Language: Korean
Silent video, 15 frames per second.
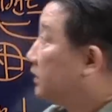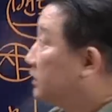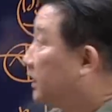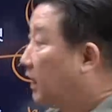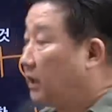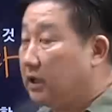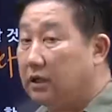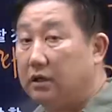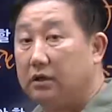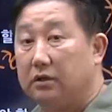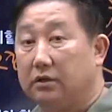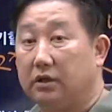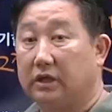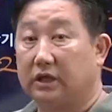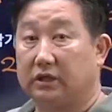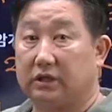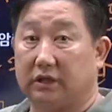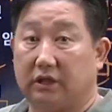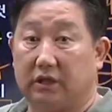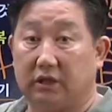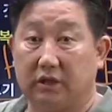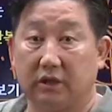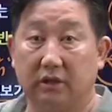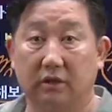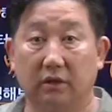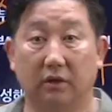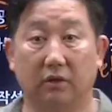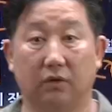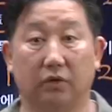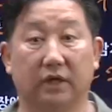자, 여기까지
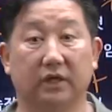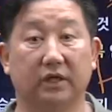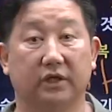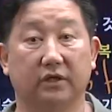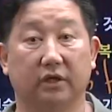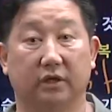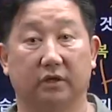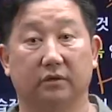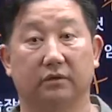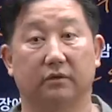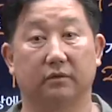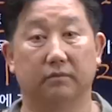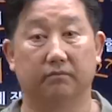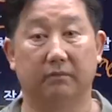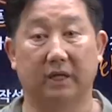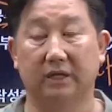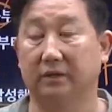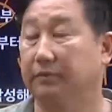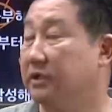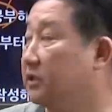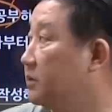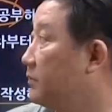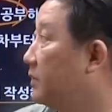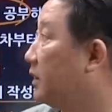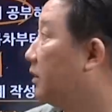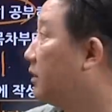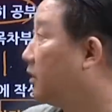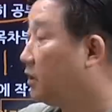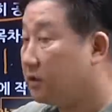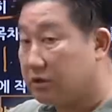어, 오리엔테이션 말씀드렸습니다.
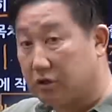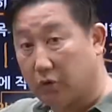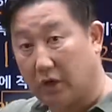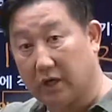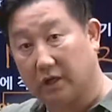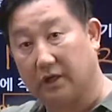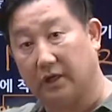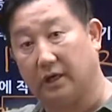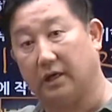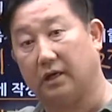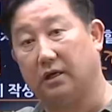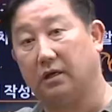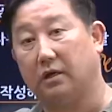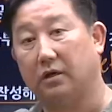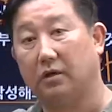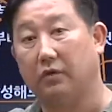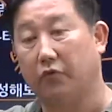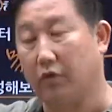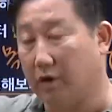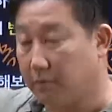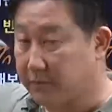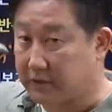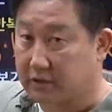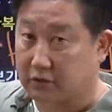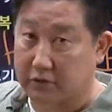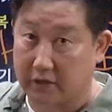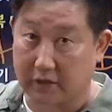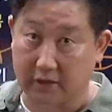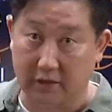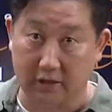저와 함께 워페스와
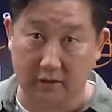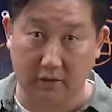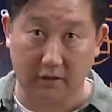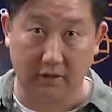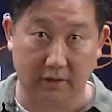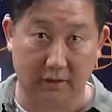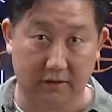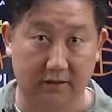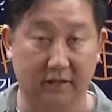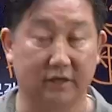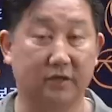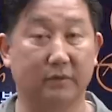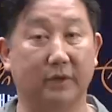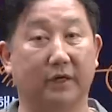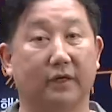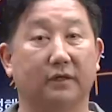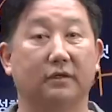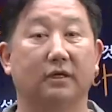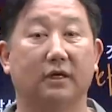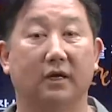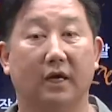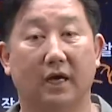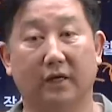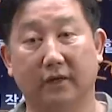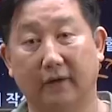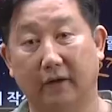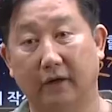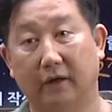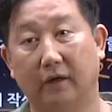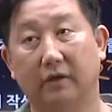함께 같이 가시면
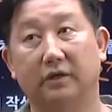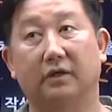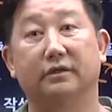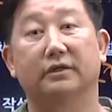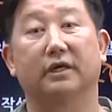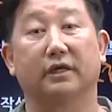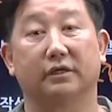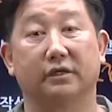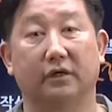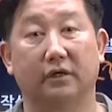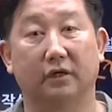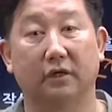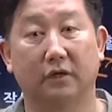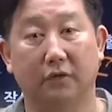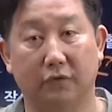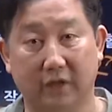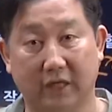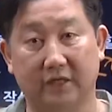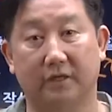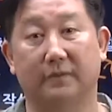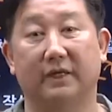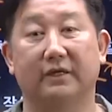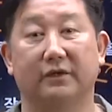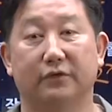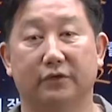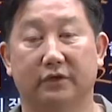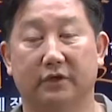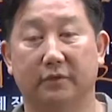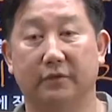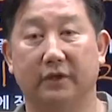합격이 정상에서 같이 만날 수
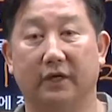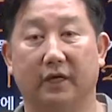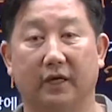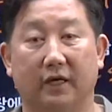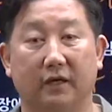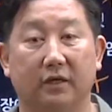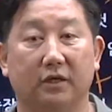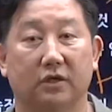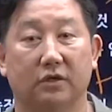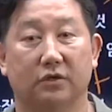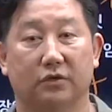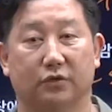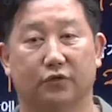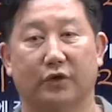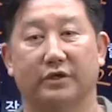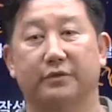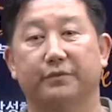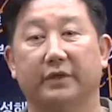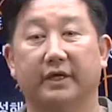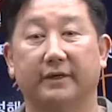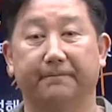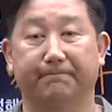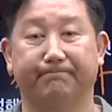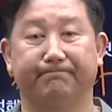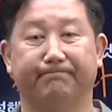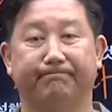있을 겁니다. 수고하셨습니다.